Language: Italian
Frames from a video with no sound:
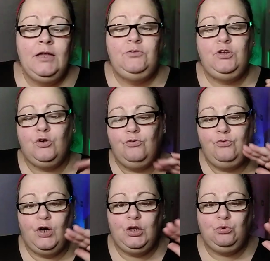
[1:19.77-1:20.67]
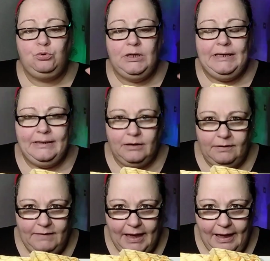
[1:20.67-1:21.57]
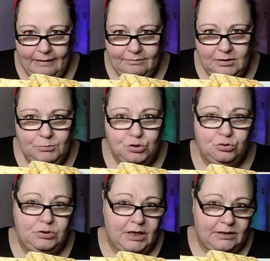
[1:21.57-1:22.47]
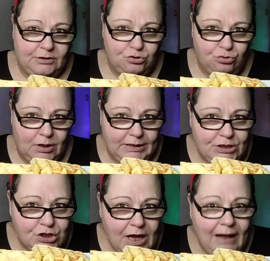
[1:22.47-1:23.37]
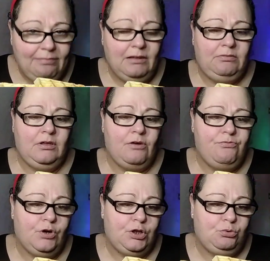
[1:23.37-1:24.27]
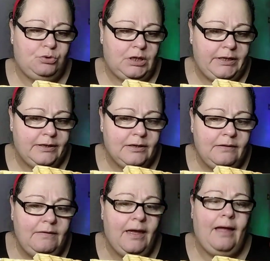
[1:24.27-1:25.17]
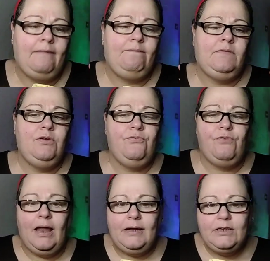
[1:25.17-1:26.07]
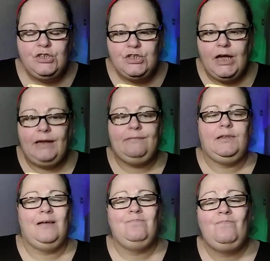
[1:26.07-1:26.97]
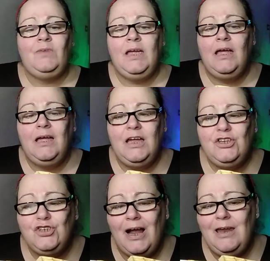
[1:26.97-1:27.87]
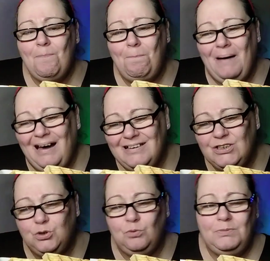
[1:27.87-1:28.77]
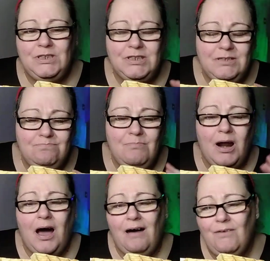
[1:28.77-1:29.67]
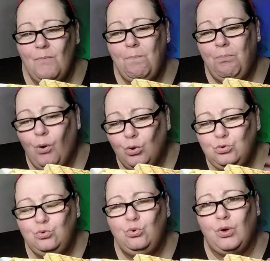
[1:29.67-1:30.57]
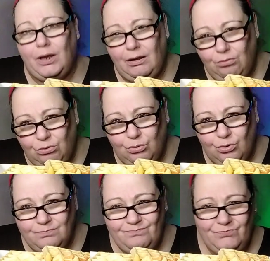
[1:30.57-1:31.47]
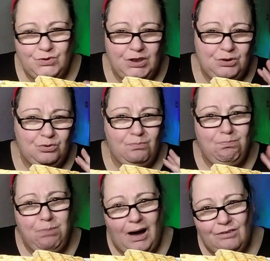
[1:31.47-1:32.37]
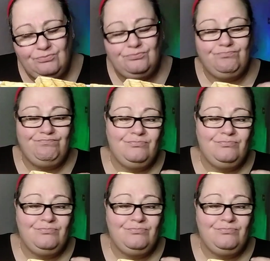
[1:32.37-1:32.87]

Tiro fuori tutti gli ingredienti, mi sono tirata giù la ricetta, tira fuori tutti gli ingredienti, fa la ricetta e già l'impasto mi sembrava un po' duretto, detto baff.